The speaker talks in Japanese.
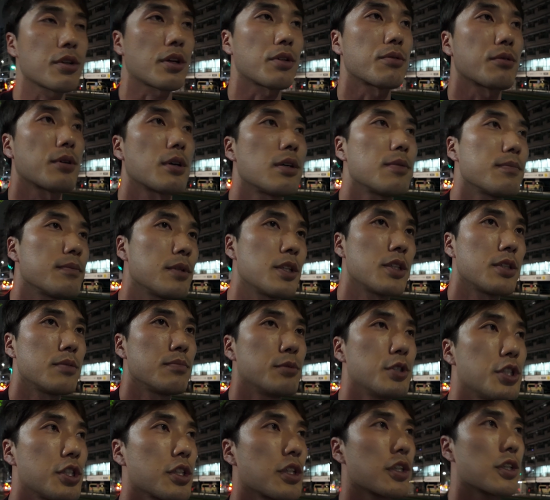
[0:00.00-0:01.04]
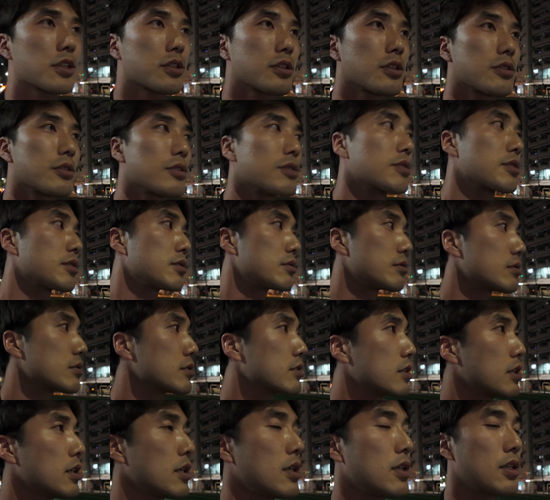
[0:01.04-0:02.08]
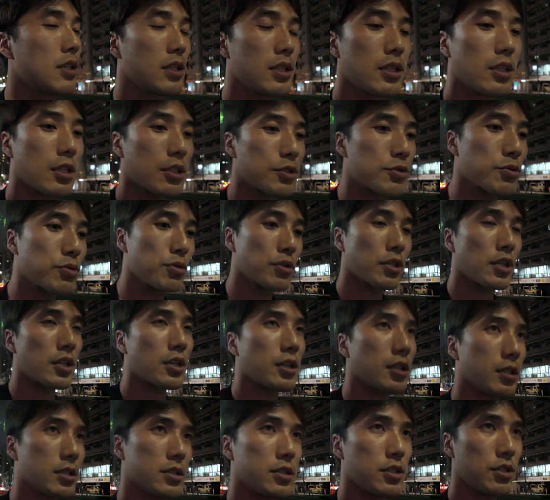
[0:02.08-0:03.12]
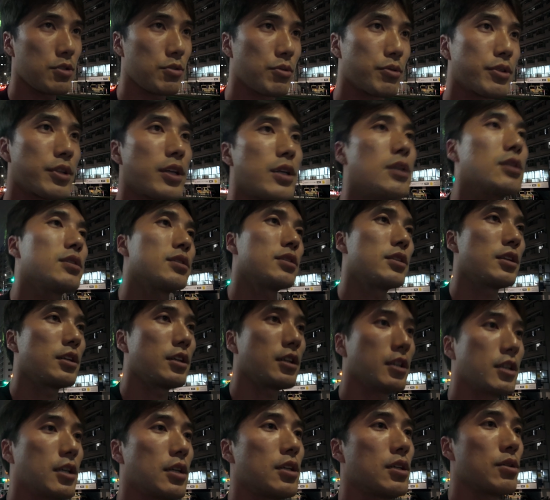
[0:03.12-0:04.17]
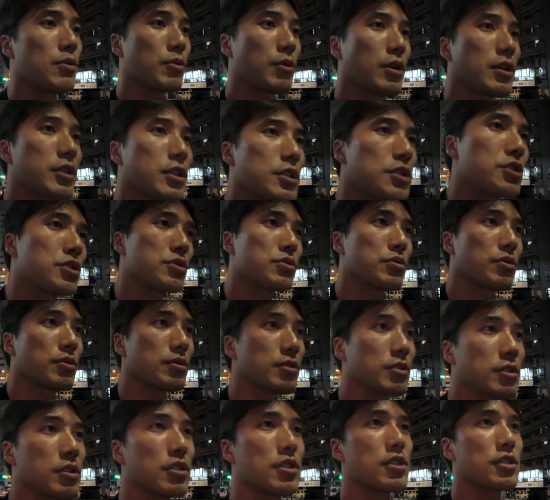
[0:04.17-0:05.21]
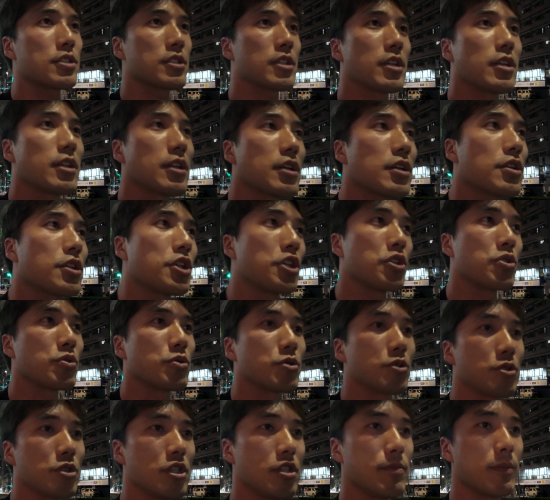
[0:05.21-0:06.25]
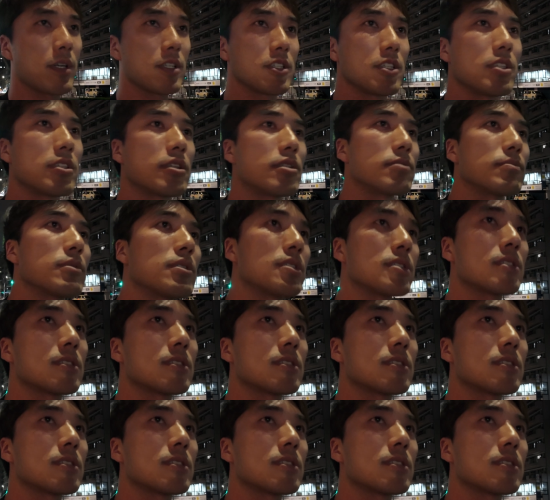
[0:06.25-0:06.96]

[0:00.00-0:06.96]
体とかね短かったんですけどなんかそこからいろんなお話をして結局今に至りま